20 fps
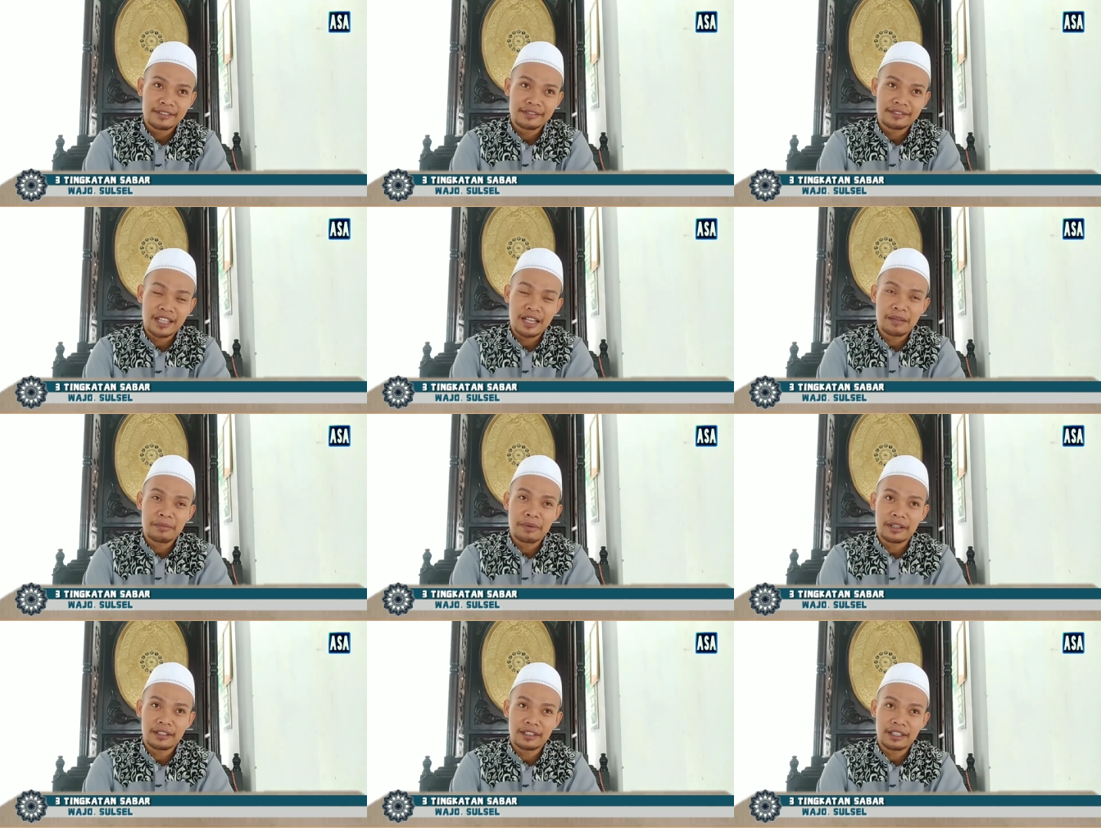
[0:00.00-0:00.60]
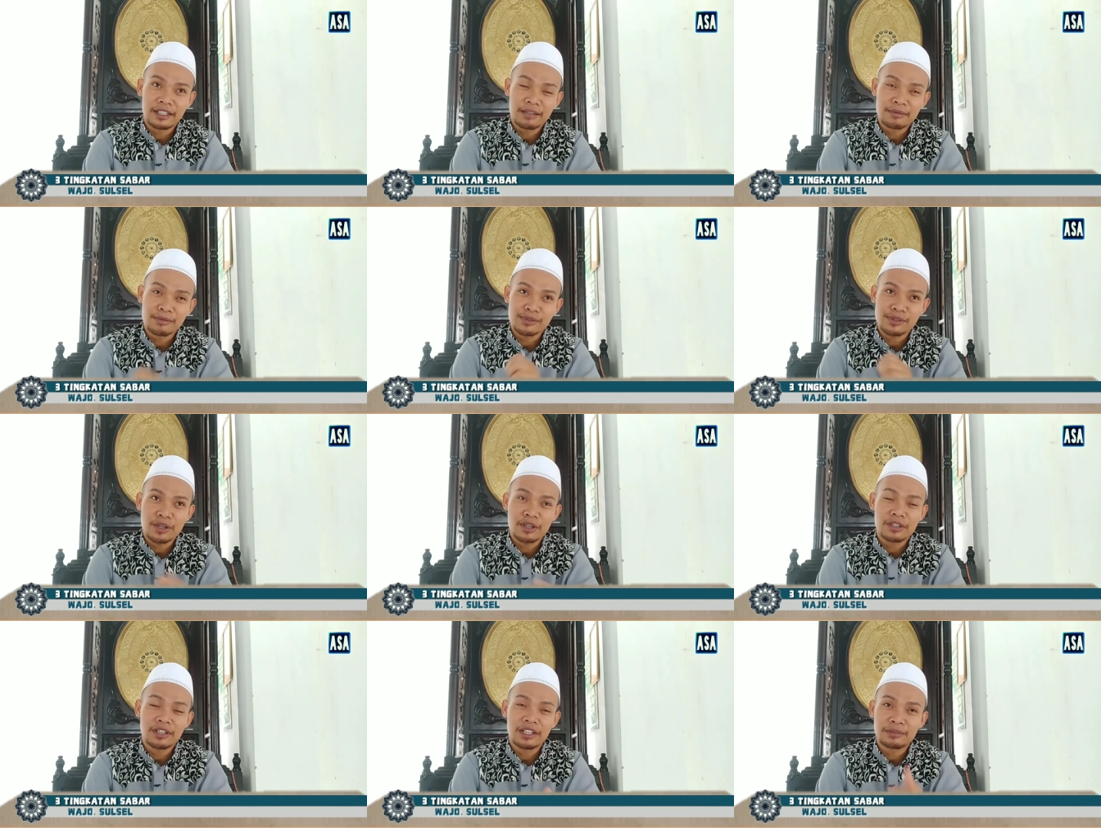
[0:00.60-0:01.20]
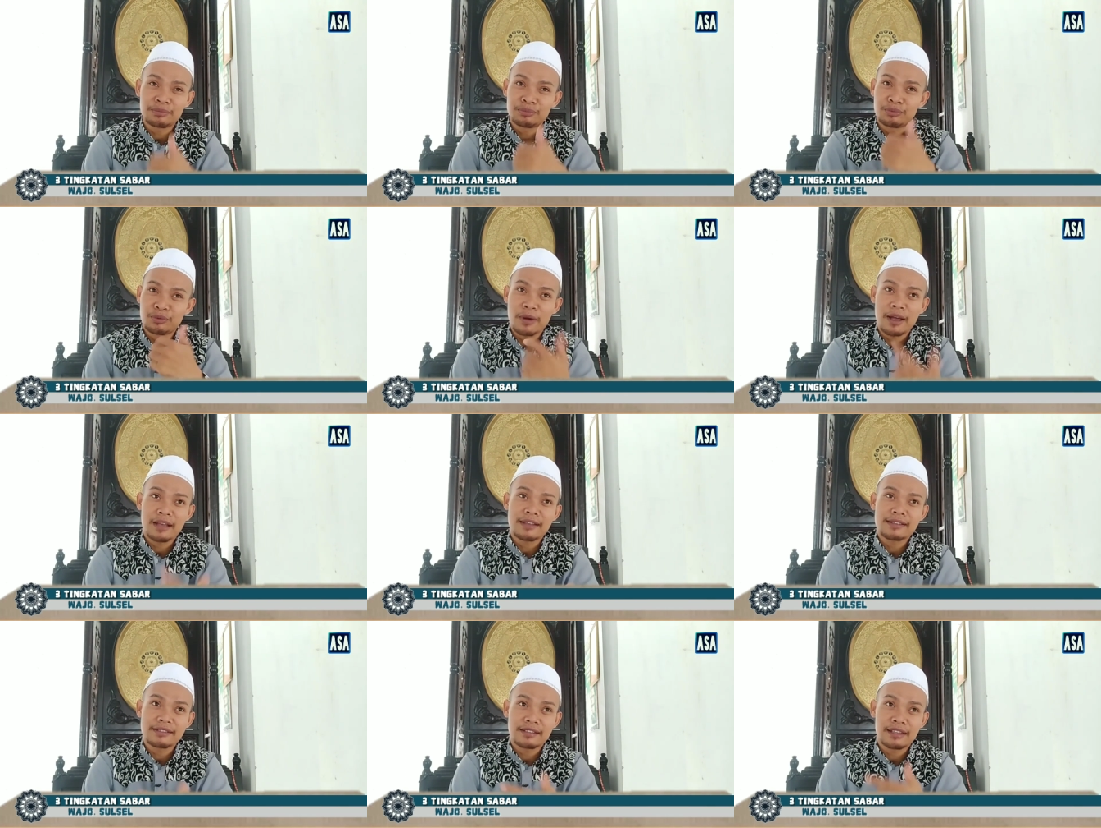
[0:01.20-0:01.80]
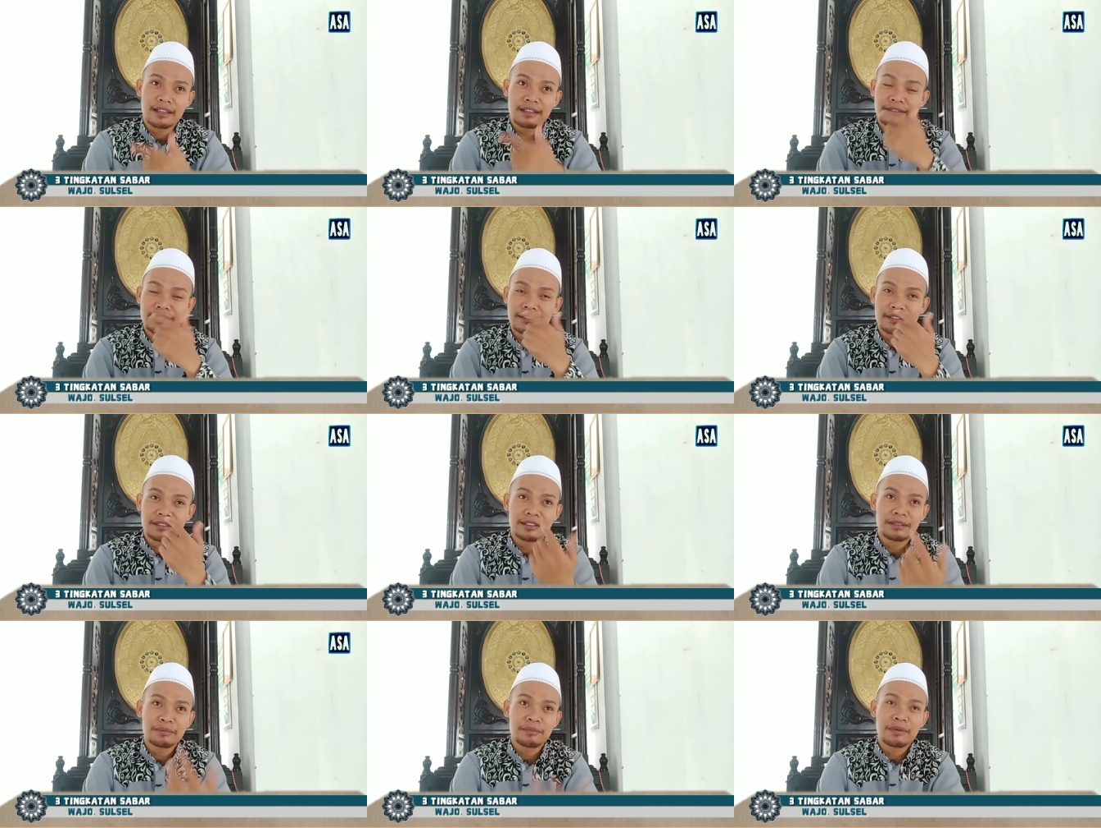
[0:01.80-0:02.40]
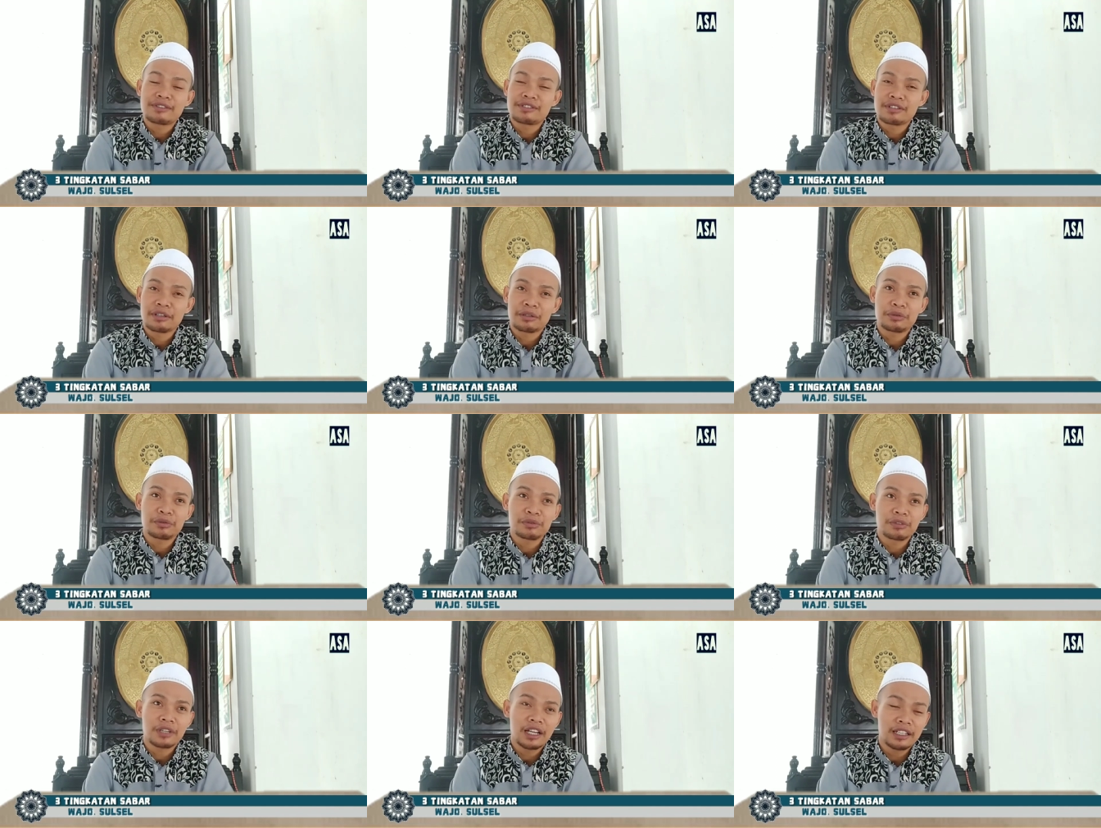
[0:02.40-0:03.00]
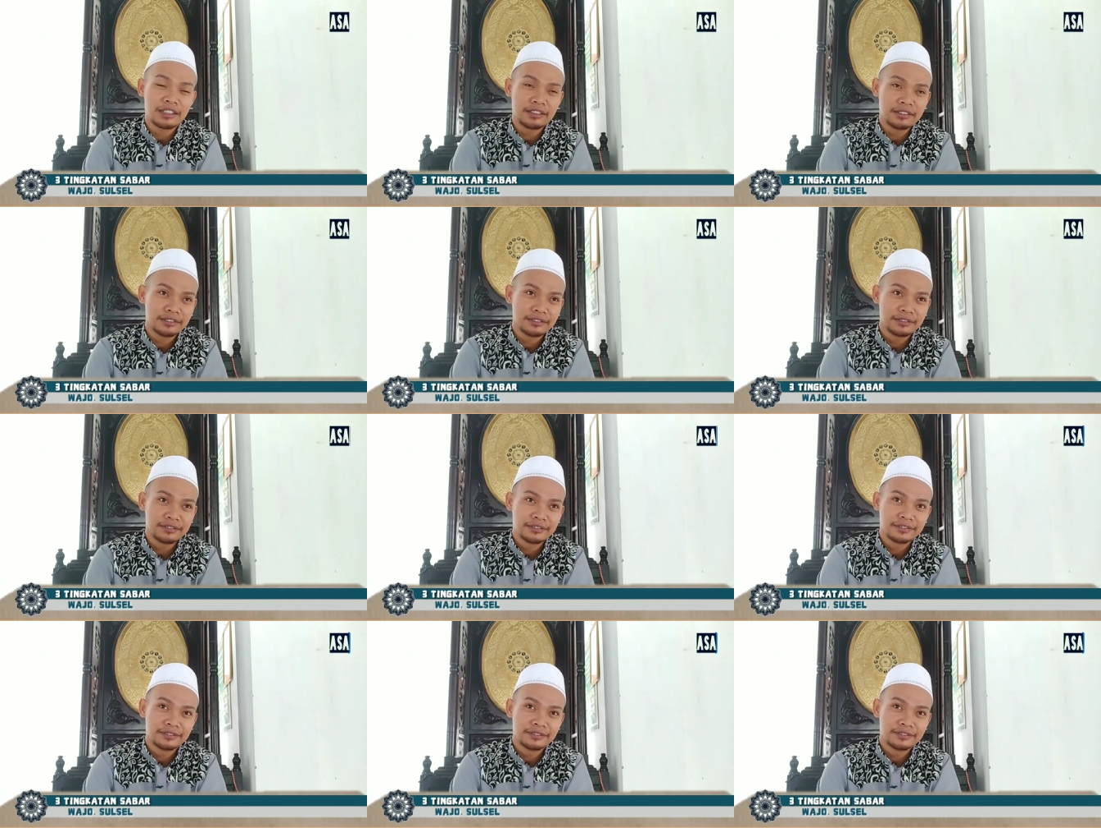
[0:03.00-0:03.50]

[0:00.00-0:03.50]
sabar dalam sholat puasa ya, baca Quran